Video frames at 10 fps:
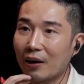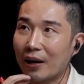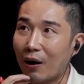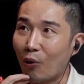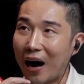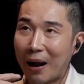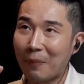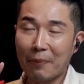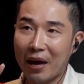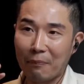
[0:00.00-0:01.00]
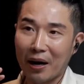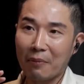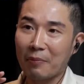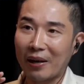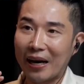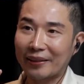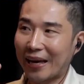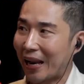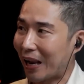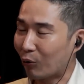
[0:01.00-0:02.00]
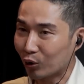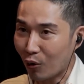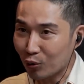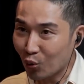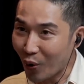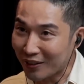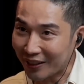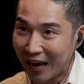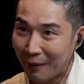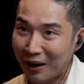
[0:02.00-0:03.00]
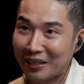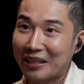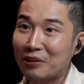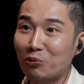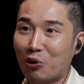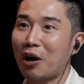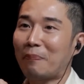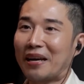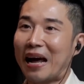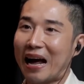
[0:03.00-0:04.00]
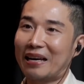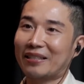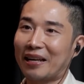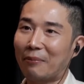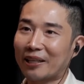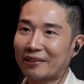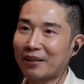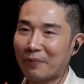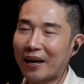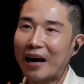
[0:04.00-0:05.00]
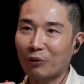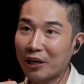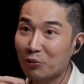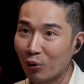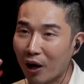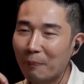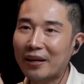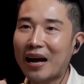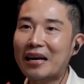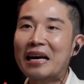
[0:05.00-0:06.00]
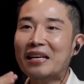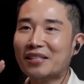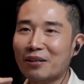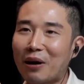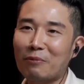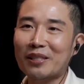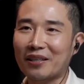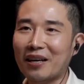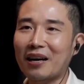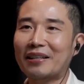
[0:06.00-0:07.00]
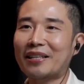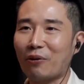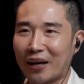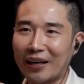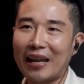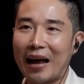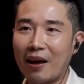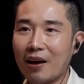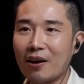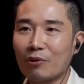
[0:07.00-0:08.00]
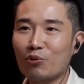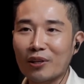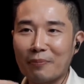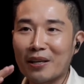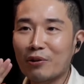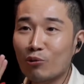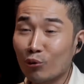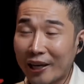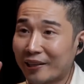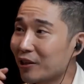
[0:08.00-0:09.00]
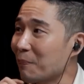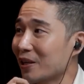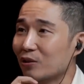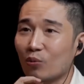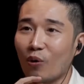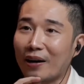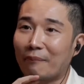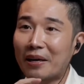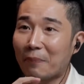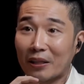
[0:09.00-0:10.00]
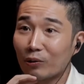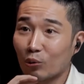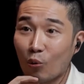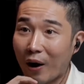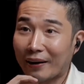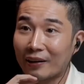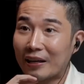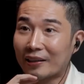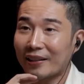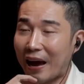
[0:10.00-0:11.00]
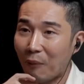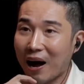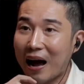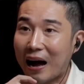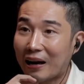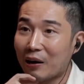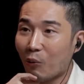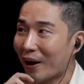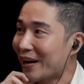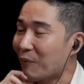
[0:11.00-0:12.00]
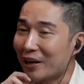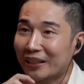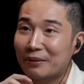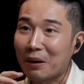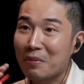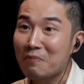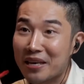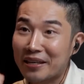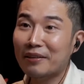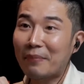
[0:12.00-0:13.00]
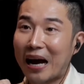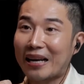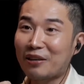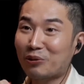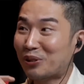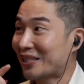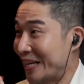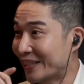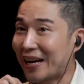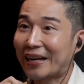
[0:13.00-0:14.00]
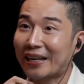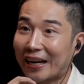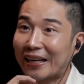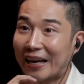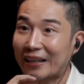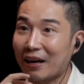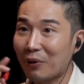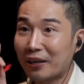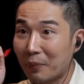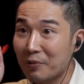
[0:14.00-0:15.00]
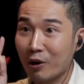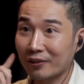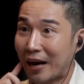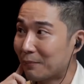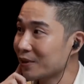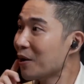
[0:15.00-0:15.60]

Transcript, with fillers: เราอ่านบ้างไม่อ่านบ้างก็ไม่เป็นไรแต่เราต้องช่วยสถาบันนี้ให้อยู่รอดไปได้สถาบันสำนักข่าวนี้อยู่รอดไปได้ซึ่งความรู้สึกก็เดียวกันนั่นแหละอยู่อาจจะไม่ได้อยู่ Daily Topics ทุกวันไม่จำเป็นต้องทุกวันแต่ว่าวันใดวันหนึ่งที่มันไม่มีขึ้นมาเนี่ยยูจะเสียใจขนาดไหนถ้าวันหนึ่งไม่มี New York Times